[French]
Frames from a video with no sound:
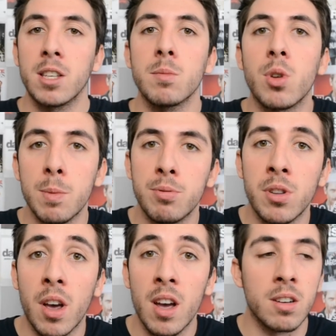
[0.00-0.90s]
exemple dans
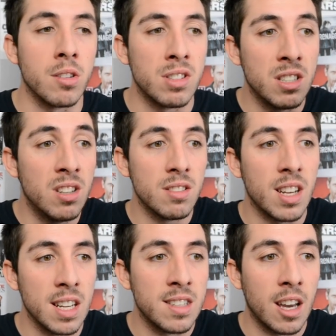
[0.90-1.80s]
l'épisode 1 quand il danse
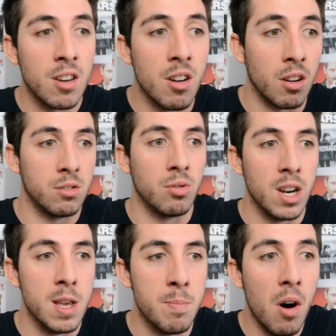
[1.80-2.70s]
à l'extérieur sur
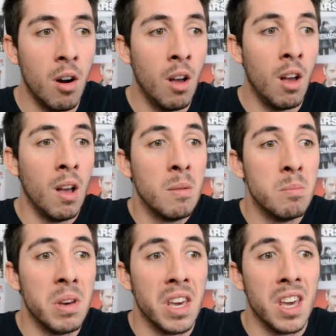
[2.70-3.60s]
l'héliport,
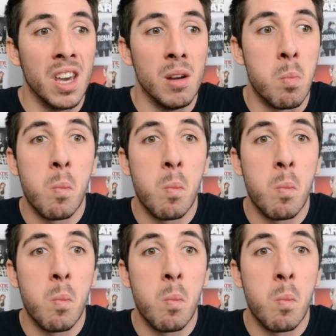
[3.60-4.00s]
ben,